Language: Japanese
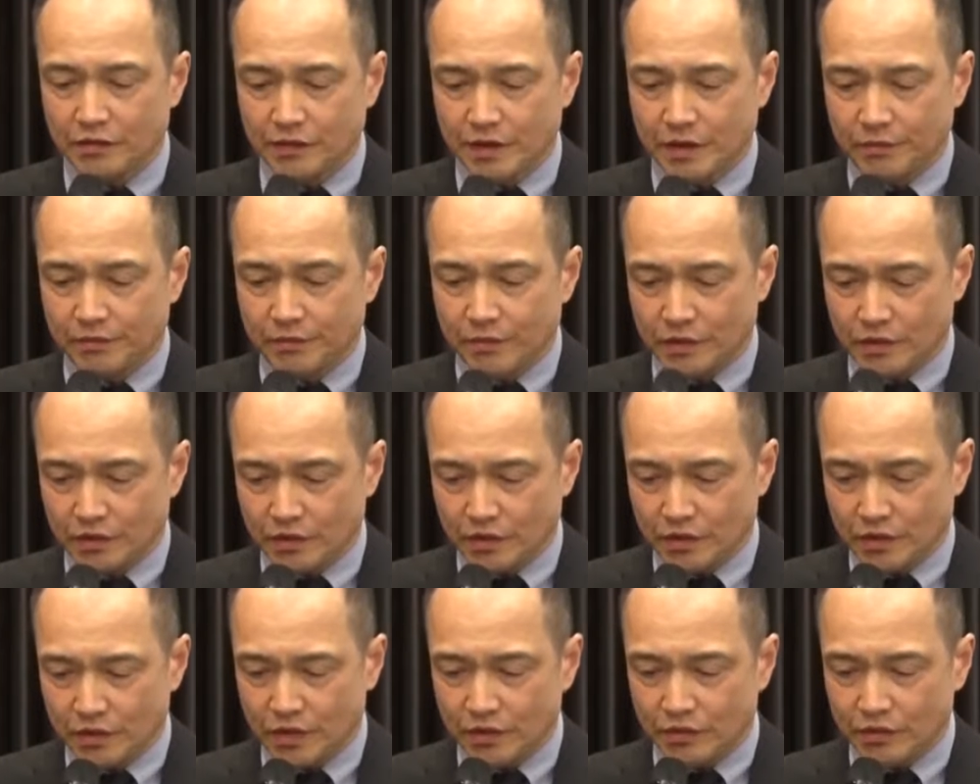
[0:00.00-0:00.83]
がご専門
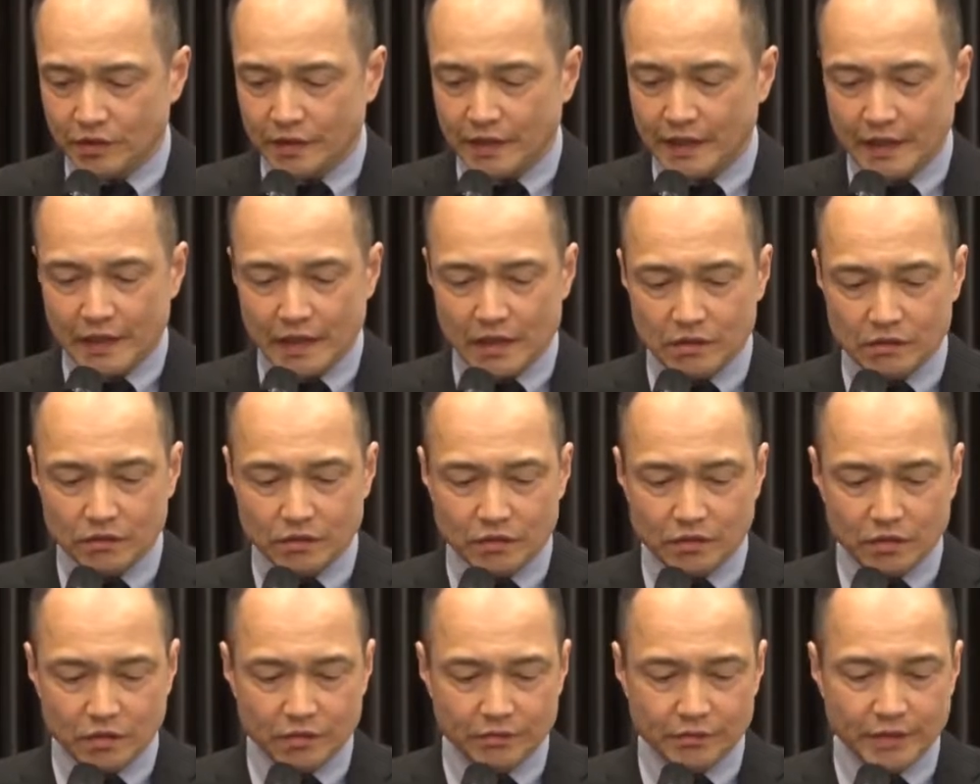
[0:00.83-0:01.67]
の京都大学
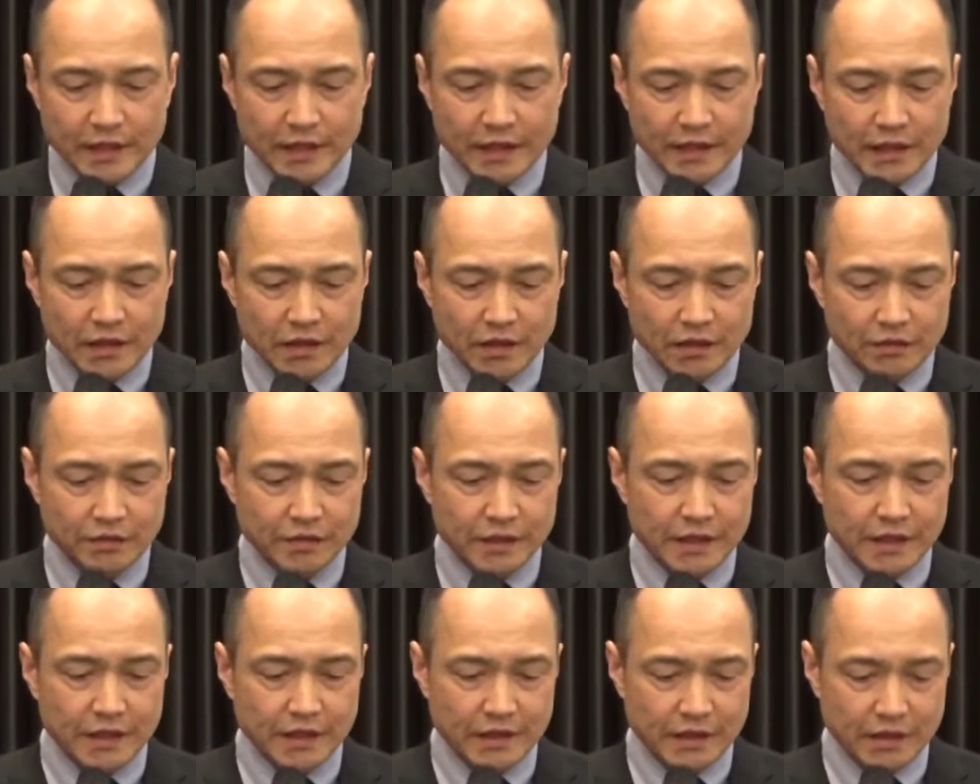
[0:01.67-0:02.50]
心の未来研究
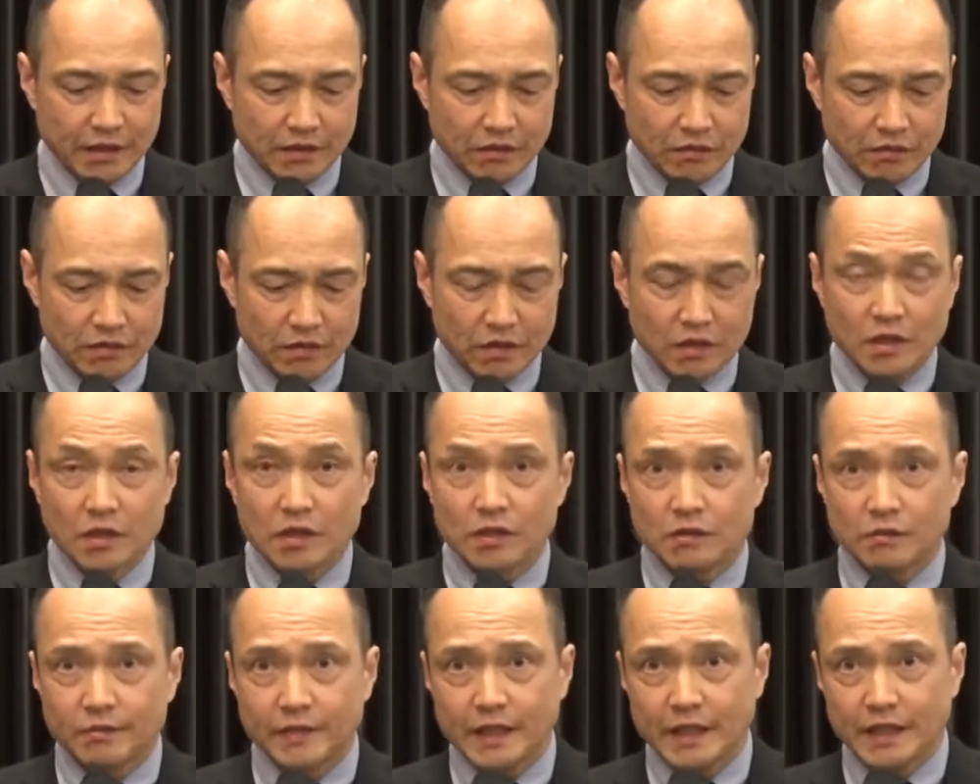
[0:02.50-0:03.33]
センターの
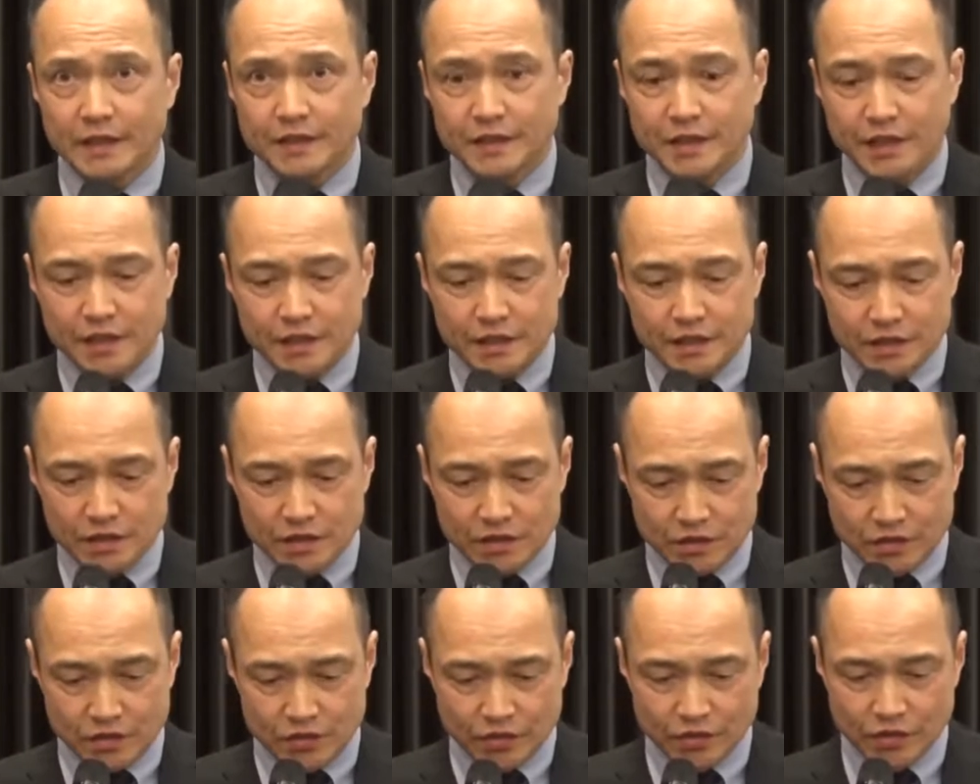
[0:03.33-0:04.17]
熊谷誠
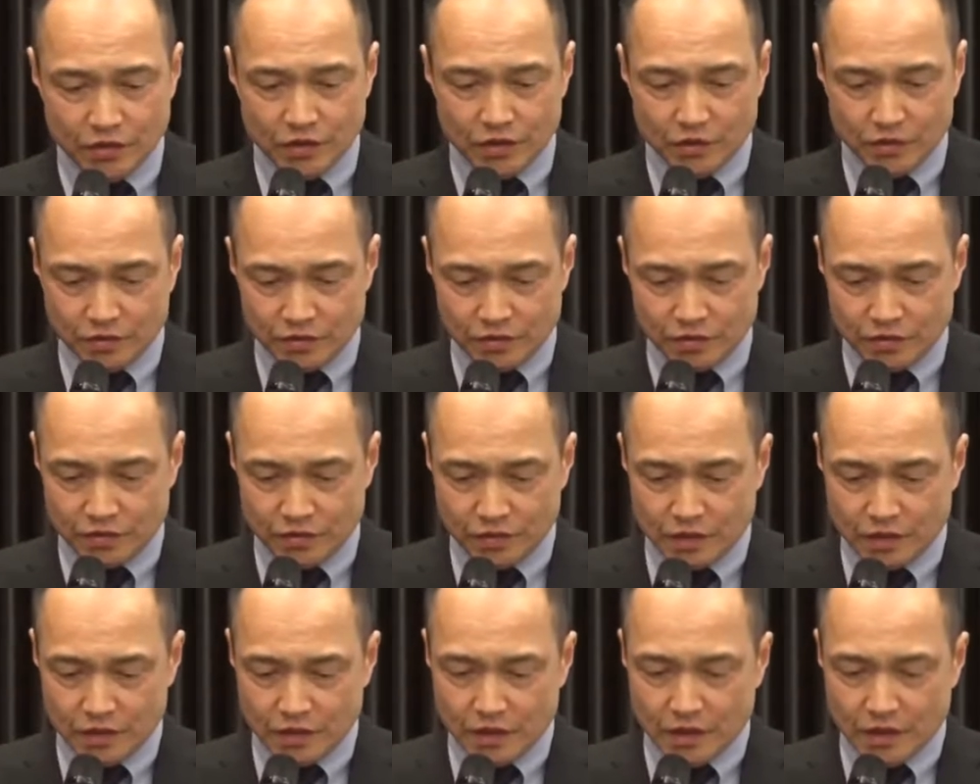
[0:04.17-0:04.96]
二准教授